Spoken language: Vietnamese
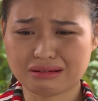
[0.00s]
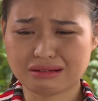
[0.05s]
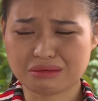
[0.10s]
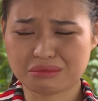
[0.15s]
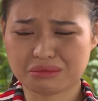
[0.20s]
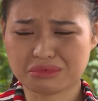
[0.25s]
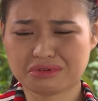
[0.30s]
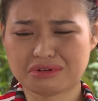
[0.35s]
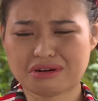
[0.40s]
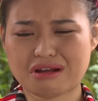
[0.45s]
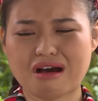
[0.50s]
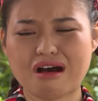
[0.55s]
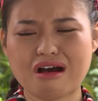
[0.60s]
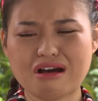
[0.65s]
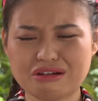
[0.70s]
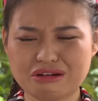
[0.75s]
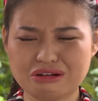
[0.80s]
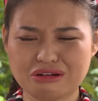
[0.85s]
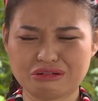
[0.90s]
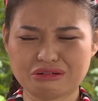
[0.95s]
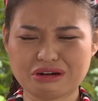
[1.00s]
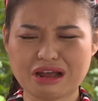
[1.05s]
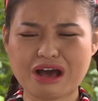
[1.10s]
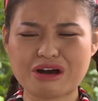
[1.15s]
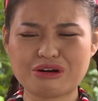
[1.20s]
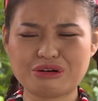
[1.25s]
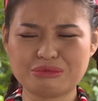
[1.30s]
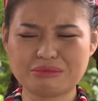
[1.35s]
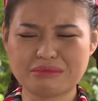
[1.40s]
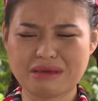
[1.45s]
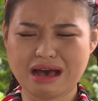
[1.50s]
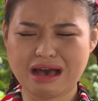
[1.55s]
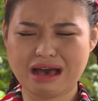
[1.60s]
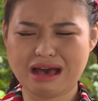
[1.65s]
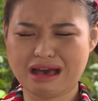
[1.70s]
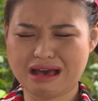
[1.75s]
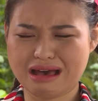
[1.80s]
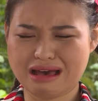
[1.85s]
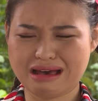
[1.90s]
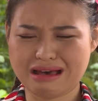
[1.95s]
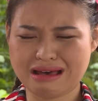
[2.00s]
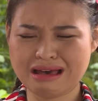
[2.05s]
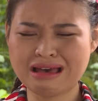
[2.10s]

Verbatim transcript: Không có nói được đâu mà